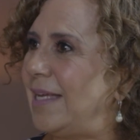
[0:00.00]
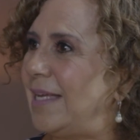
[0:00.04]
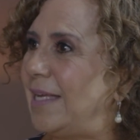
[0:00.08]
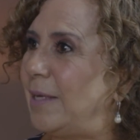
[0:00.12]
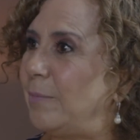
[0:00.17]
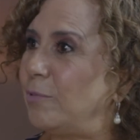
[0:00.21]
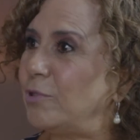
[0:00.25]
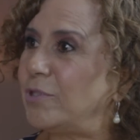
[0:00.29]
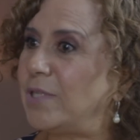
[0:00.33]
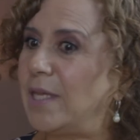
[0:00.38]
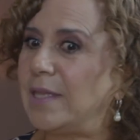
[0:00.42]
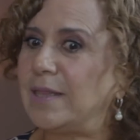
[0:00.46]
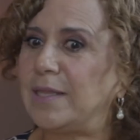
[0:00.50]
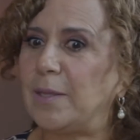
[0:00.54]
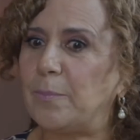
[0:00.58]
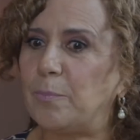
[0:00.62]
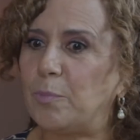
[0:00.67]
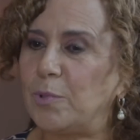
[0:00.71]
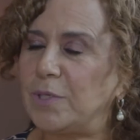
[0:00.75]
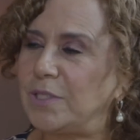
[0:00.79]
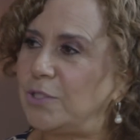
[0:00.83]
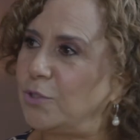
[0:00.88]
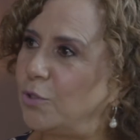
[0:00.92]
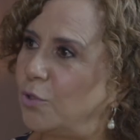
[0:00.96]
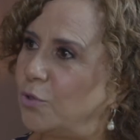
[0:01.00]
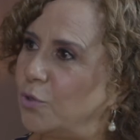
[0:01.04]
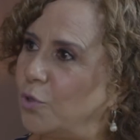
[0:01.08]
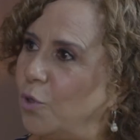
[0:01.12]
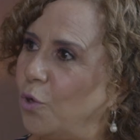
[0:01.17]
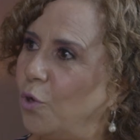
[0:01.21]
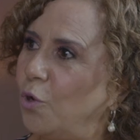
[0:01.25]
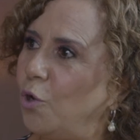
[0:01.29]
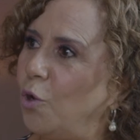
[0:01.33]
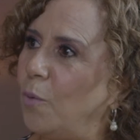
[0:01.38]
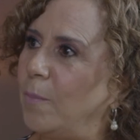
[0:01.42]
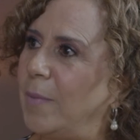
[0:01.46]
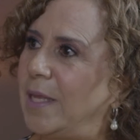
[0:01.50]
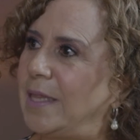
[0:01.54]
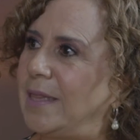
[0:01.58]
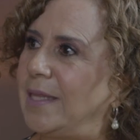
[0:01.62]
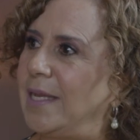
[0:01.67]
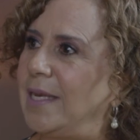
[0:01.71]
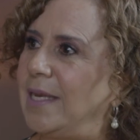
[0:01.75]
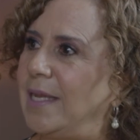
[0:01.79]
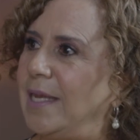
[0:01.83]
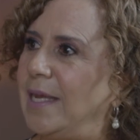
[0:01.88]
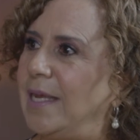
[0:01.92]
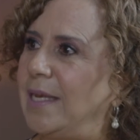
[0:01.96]
y hemos antepuesto todo lo
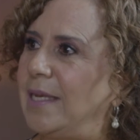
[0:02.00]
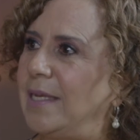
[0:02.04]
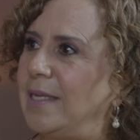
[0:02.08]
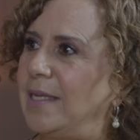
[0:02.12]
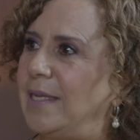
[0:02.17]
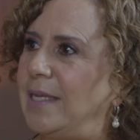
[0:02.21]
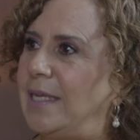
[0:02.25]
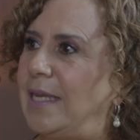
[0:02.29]
material